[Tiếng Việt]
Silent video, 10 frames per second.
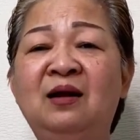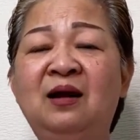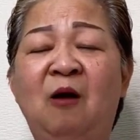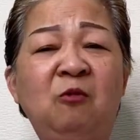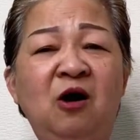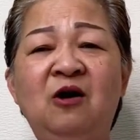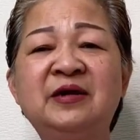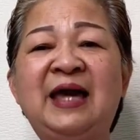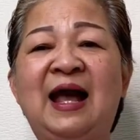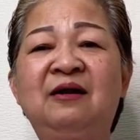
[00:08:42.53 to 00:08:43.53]
không có người
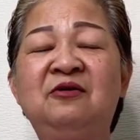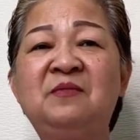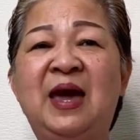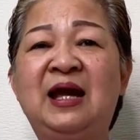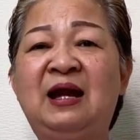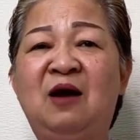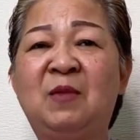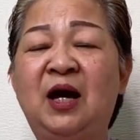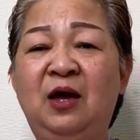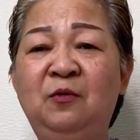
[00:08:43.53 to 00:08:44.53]
cha người mẹ nào mà
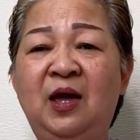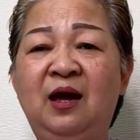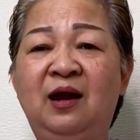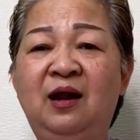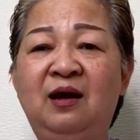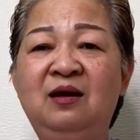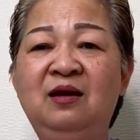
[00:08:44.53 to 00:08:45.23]
kêu gì hết á